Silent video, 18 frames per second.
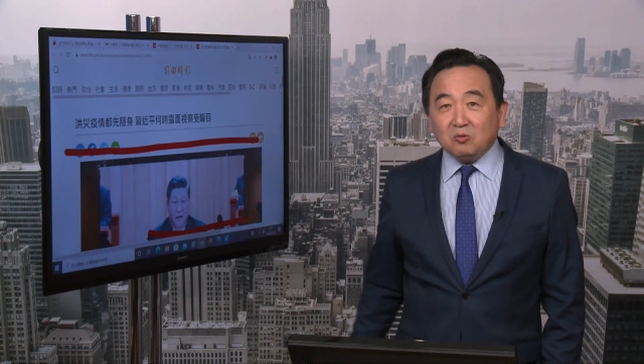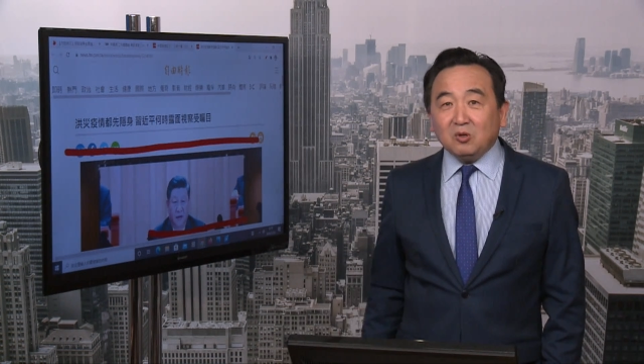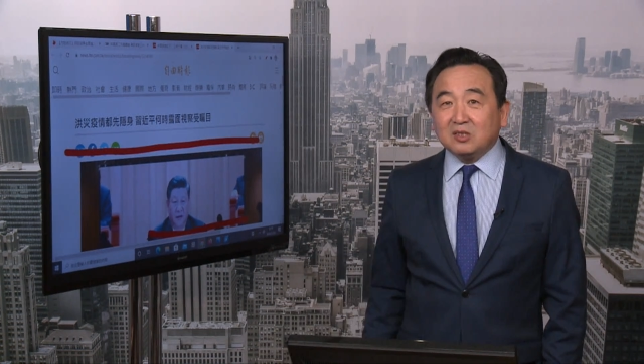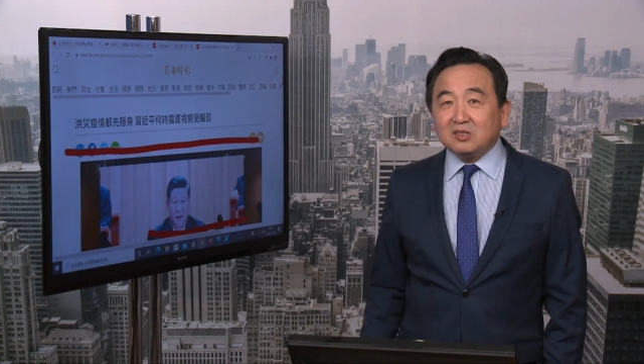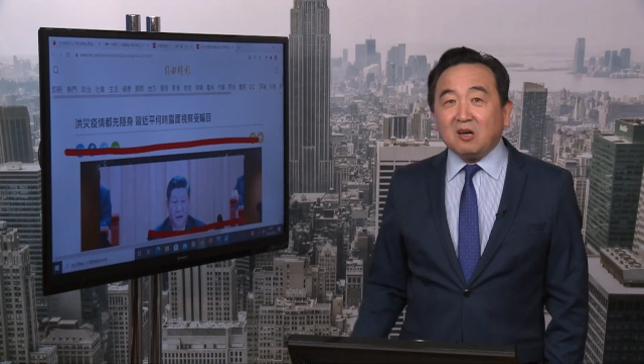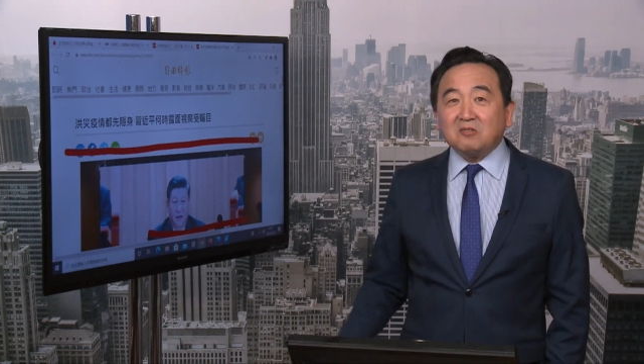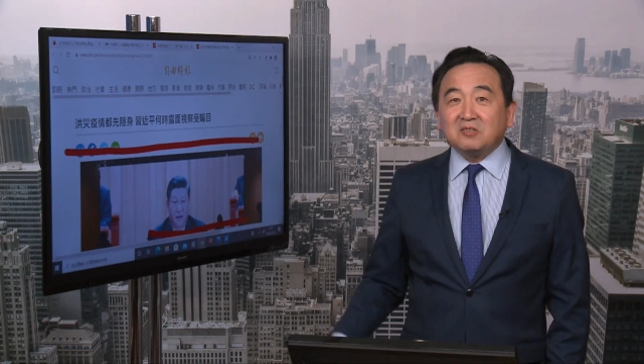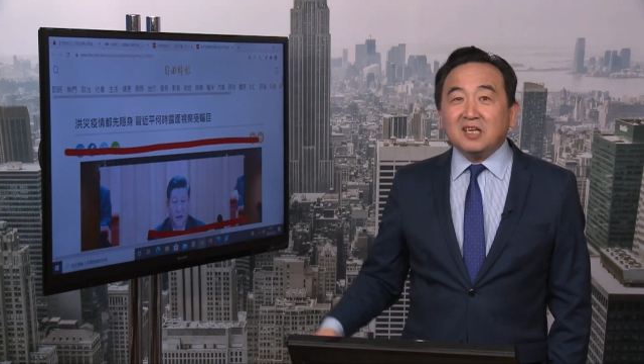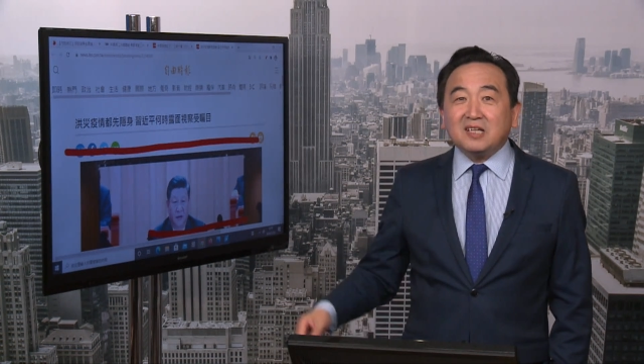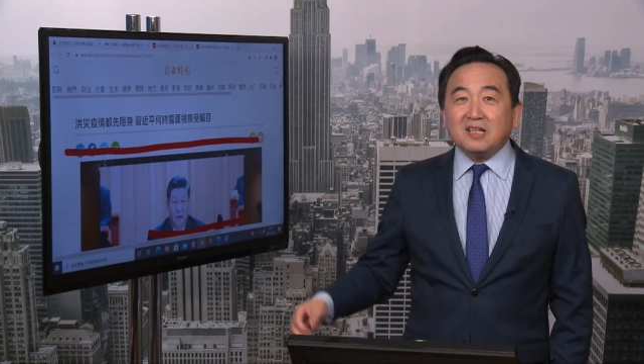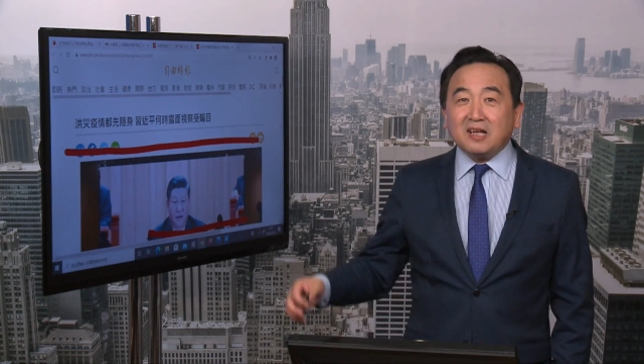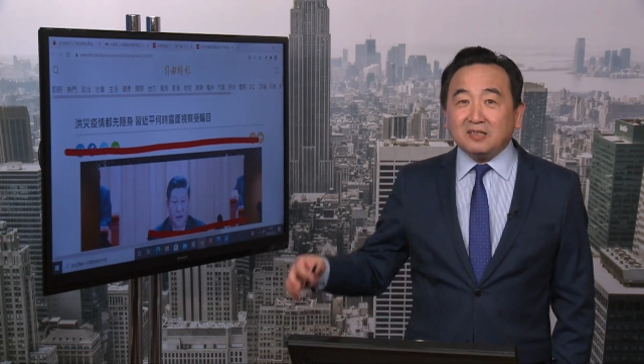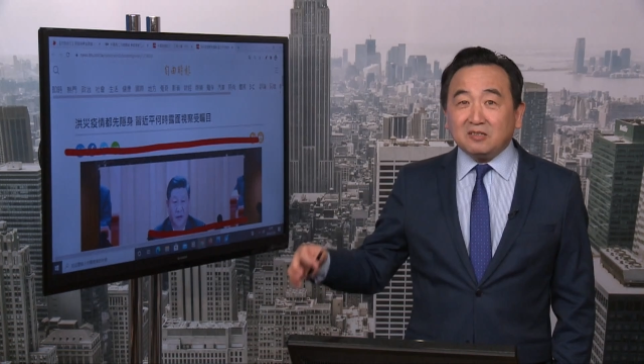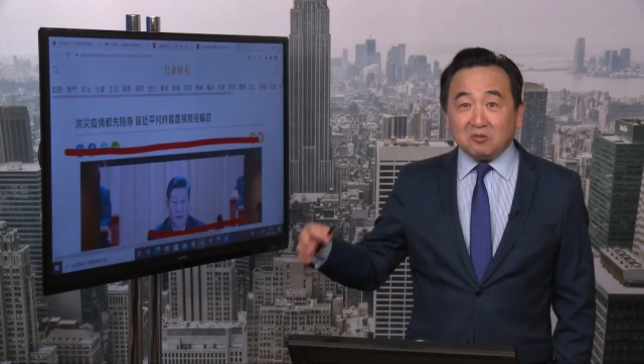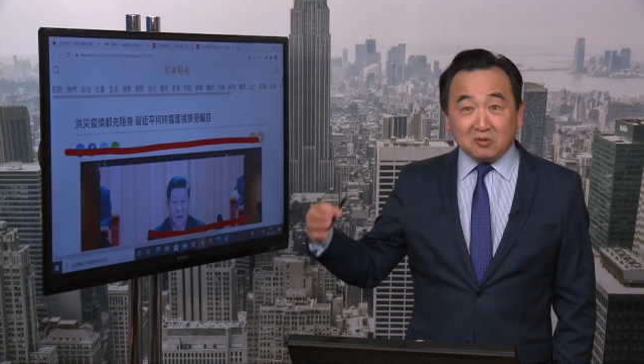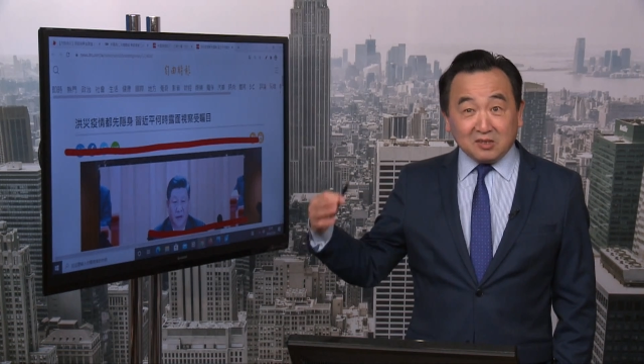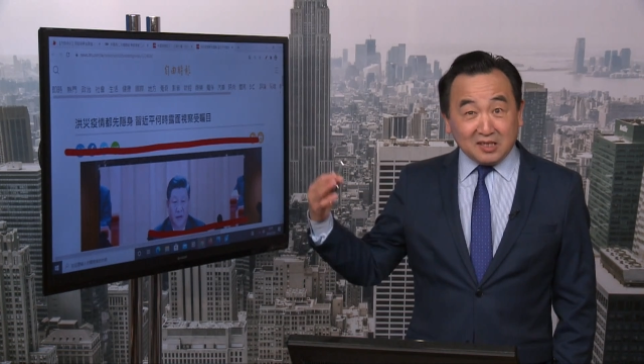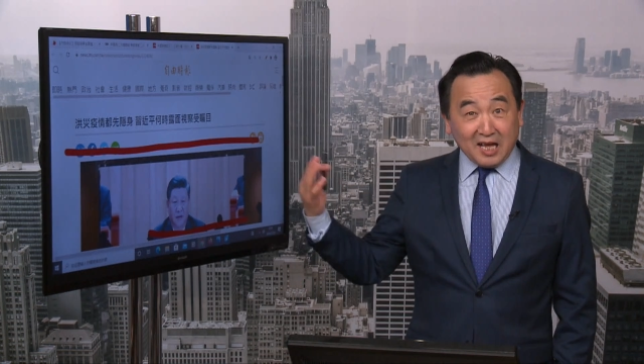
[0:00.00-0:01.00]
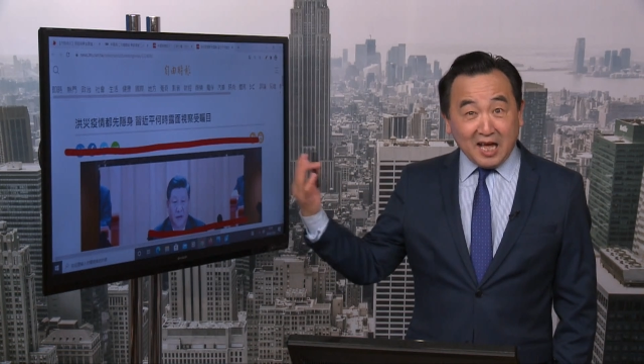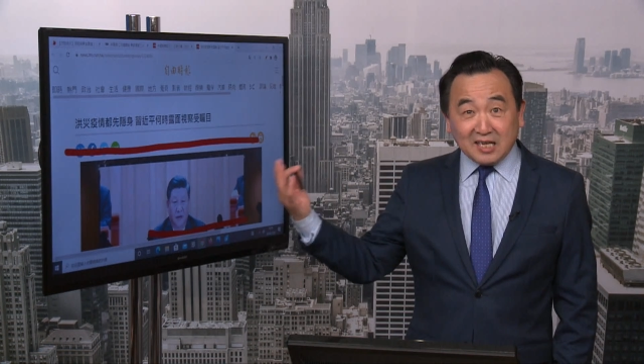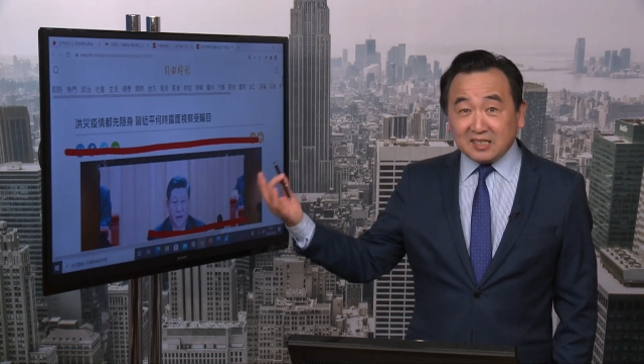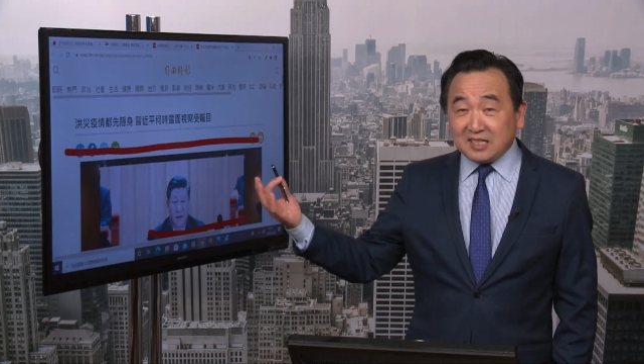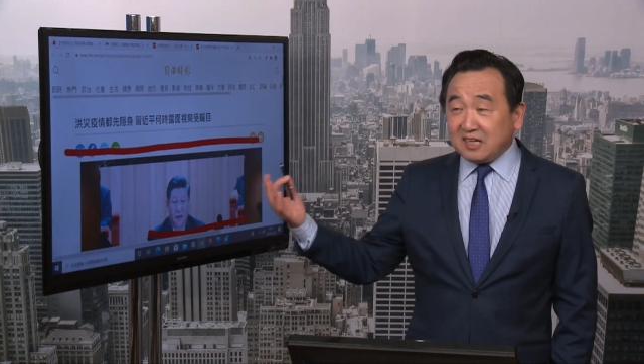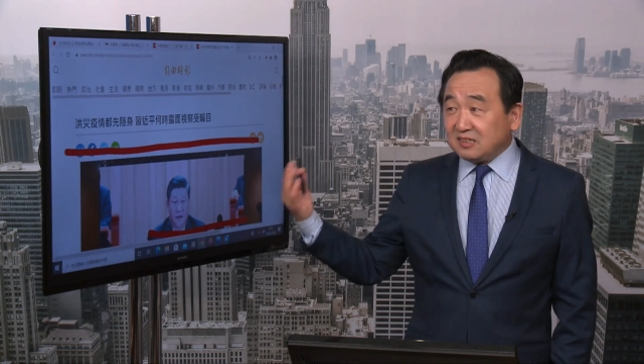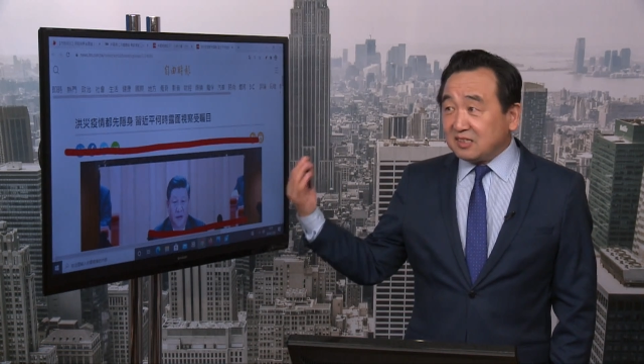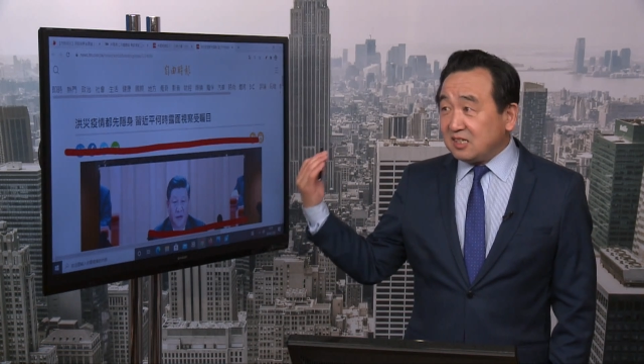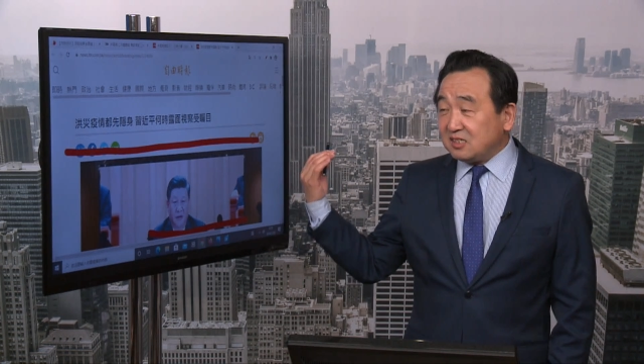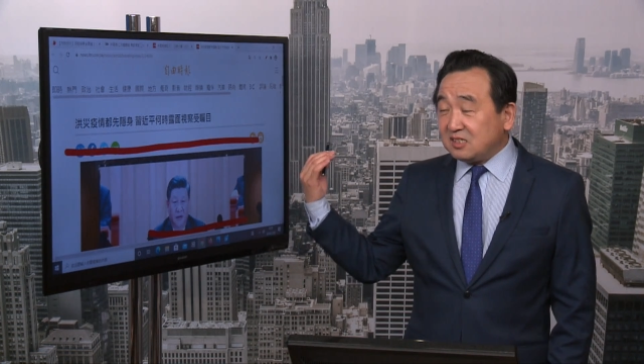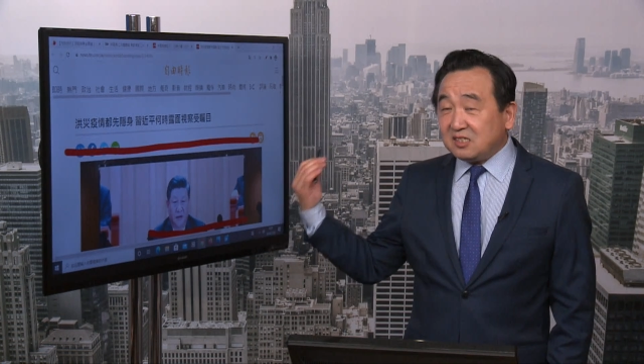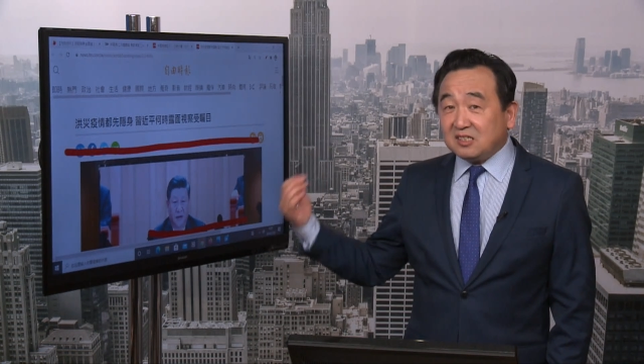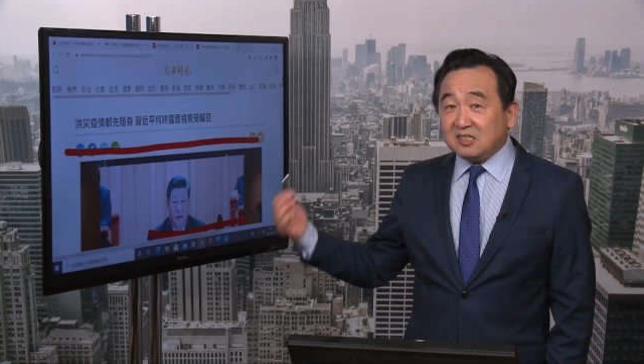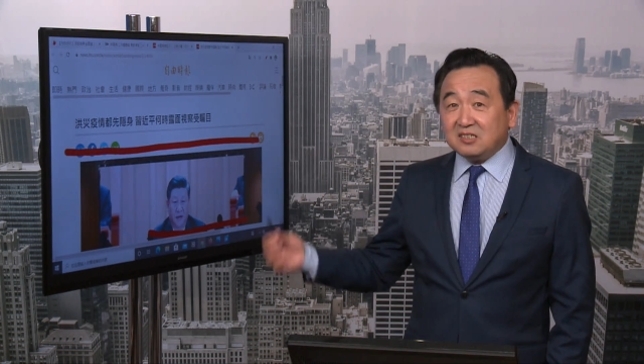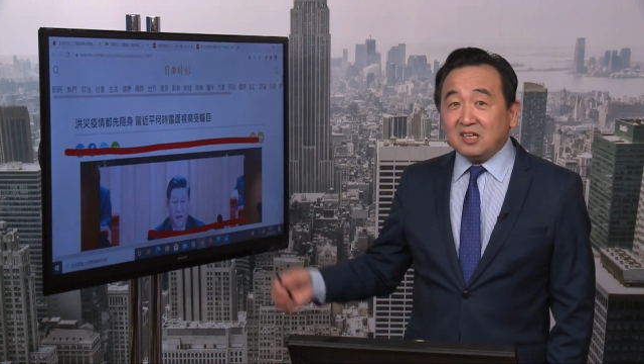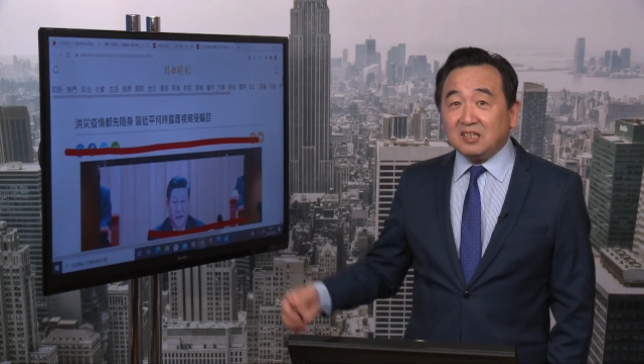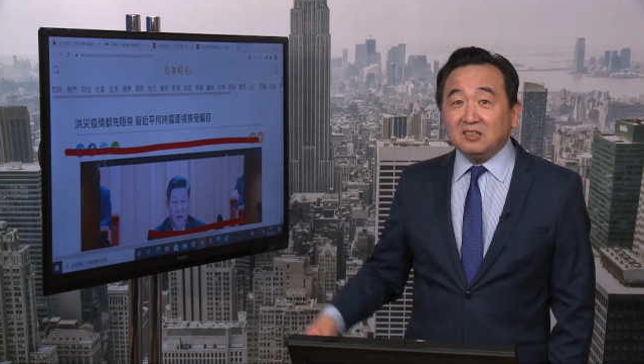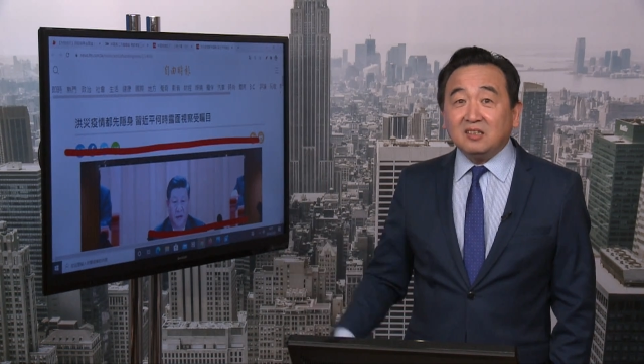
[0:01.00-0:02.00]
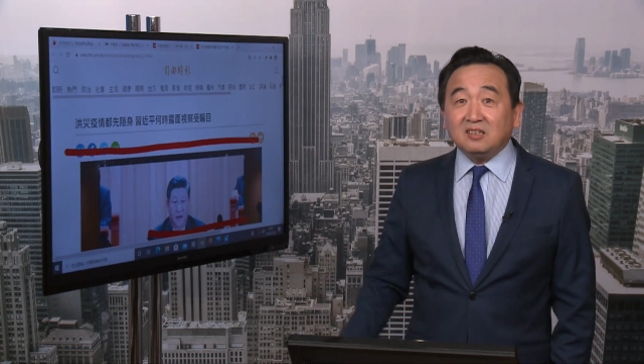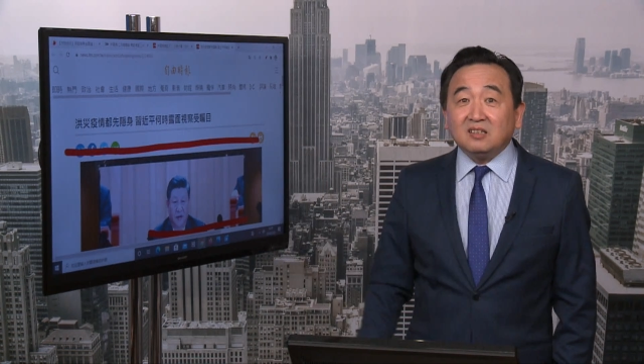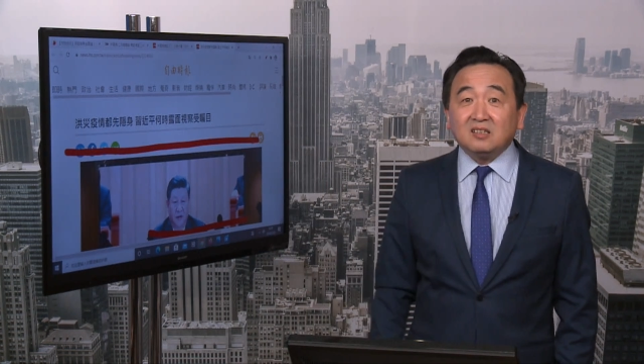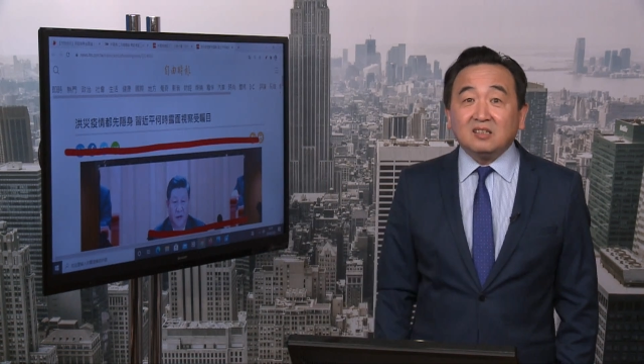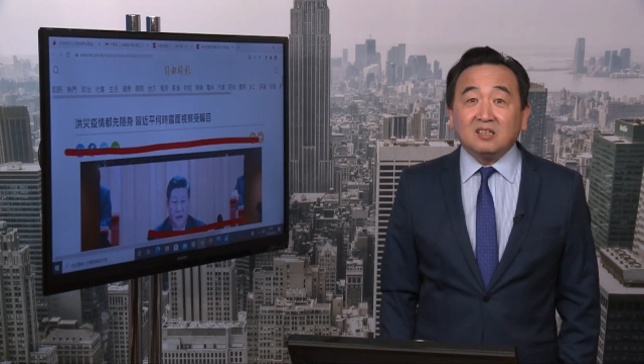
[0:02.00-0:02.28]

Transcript: 我到现在都跟大家讲，他是个人，